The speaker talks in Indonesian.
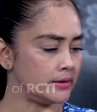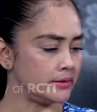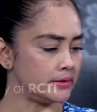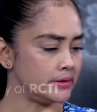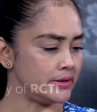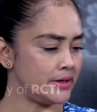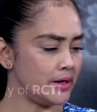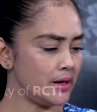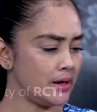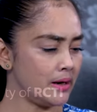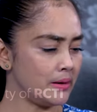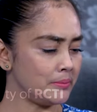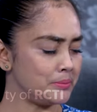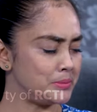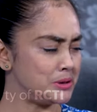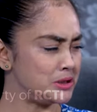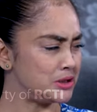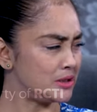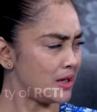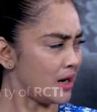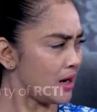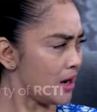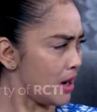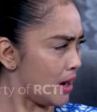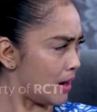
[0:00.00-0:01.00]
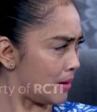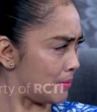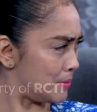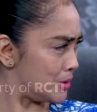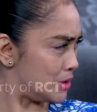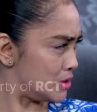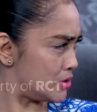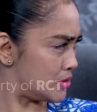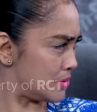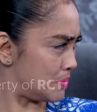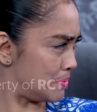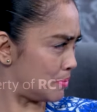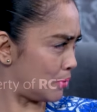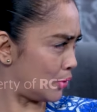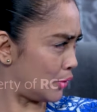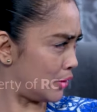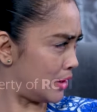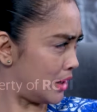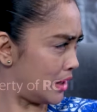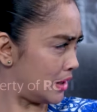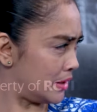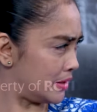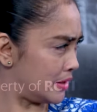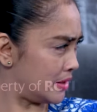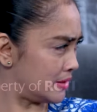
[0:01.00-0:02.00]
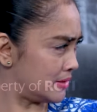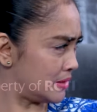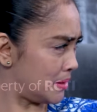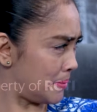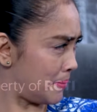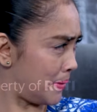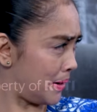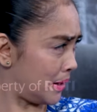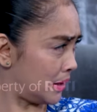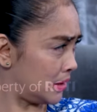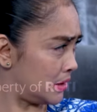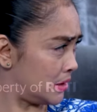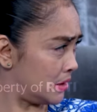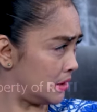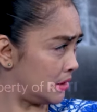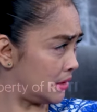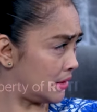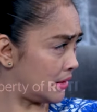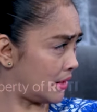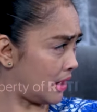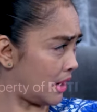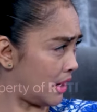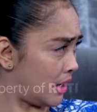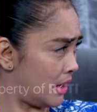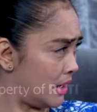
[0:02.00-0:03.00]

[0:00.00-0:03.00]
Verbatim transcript: dia bisa nggak minjem modalnya sama kita?